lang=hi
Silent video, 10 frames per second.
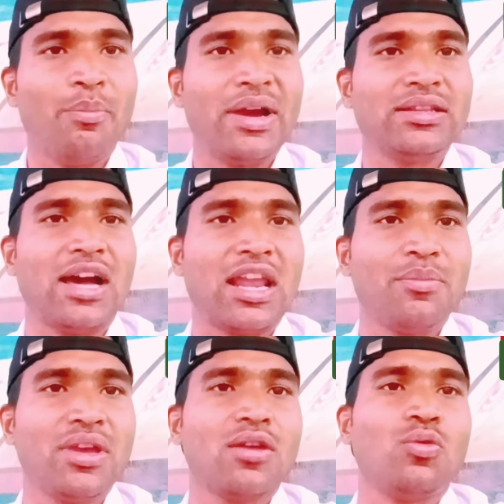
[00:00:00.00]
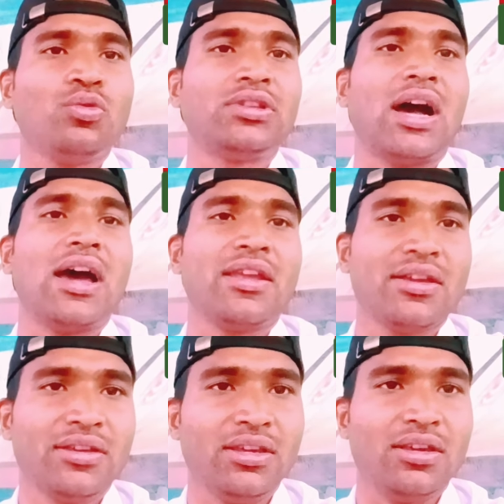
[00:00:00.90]
मैदान में
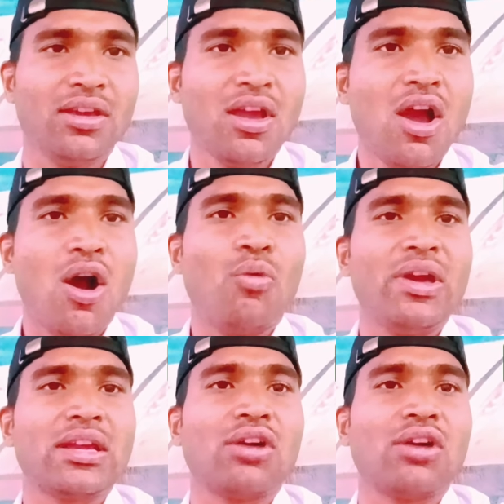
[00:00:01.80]
उतारेगी वहीं